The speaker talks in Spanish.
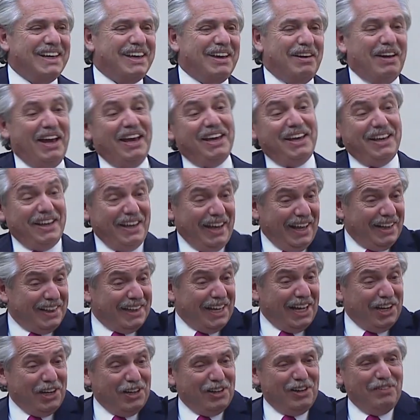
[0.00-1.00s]
que ahí el
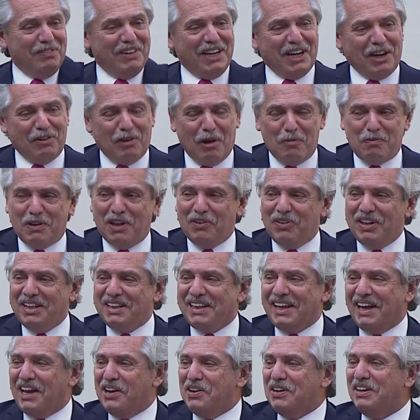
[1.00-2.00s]
Tano, mira cómo aplaudo el
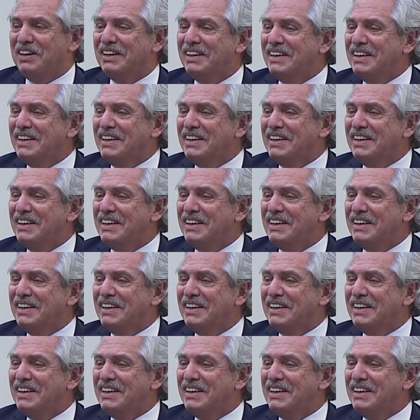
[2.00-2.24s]
Tano.